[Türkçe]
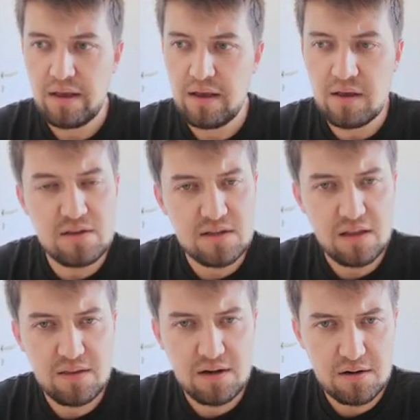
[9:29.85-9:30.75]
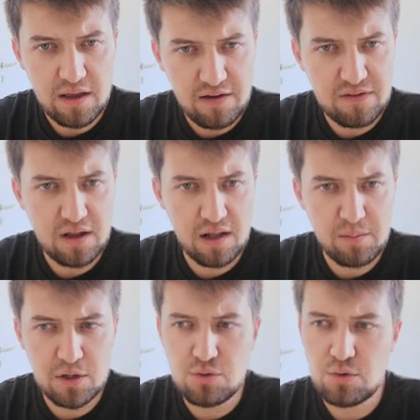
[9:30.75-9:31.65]
E, insanlar evde
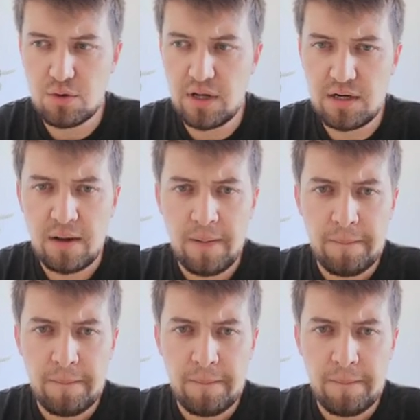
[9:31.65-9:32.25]
kalmak istiyorlar.